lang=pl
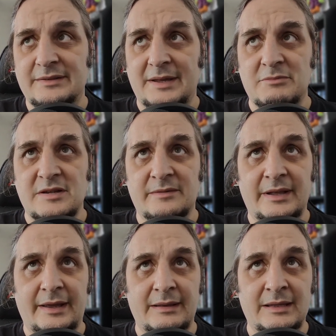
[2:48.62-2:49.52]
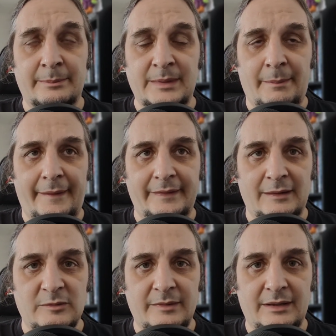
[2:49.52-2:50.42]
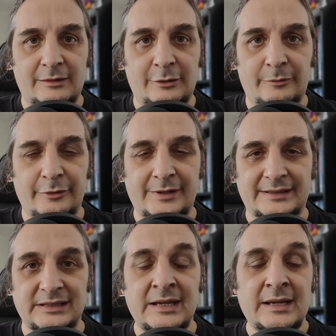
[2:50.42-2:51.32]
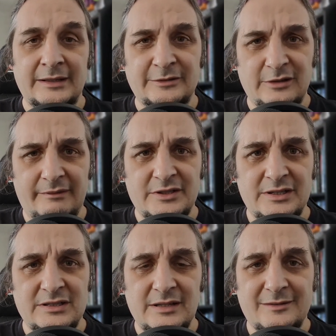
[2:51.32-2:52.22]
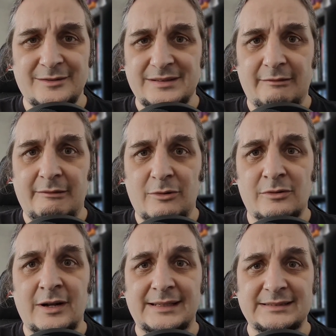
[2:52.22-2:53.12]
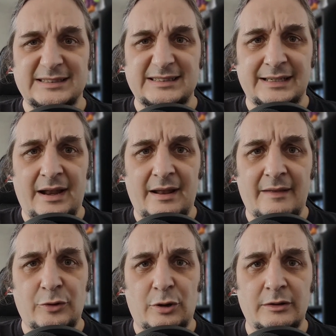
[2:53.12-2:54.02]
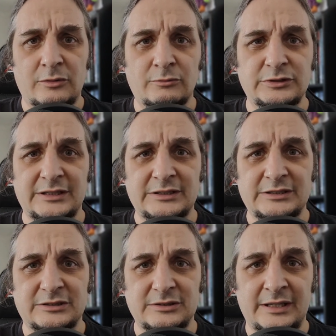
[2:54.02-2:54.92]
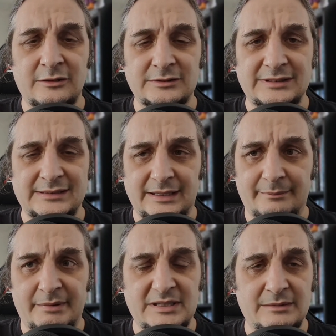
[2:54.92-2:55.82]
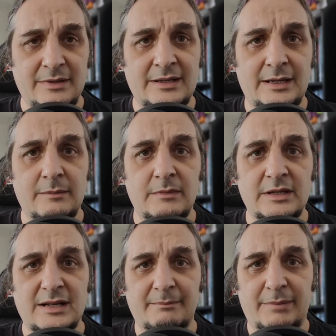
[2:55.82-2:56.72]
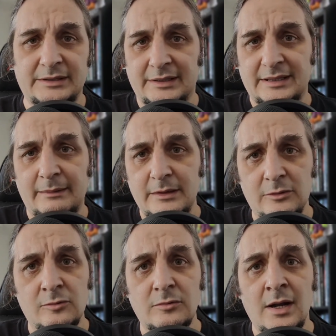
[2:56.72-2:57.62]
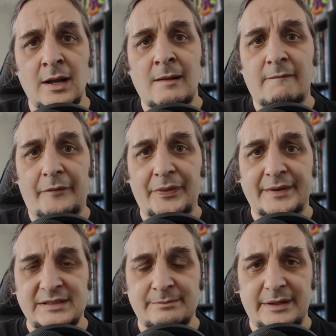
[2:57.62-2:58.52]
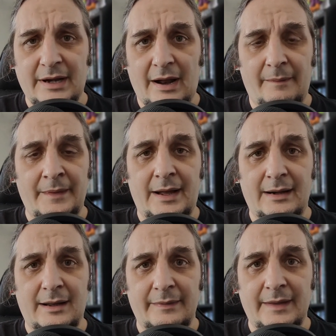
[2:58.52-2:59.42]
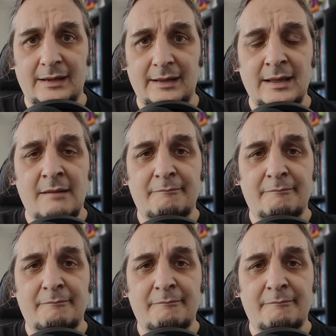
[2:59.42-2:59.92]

Tak mi się wydaje, nie, nie pamiętam, czy miałem kiedykolwiek okazję. co znaczy, najważniejsze, dostałem okazję zagrania na trochę dłużej niż co jedną sesję. Będziemy grali mini kampanię. Gramy u Fantazybera na kanale.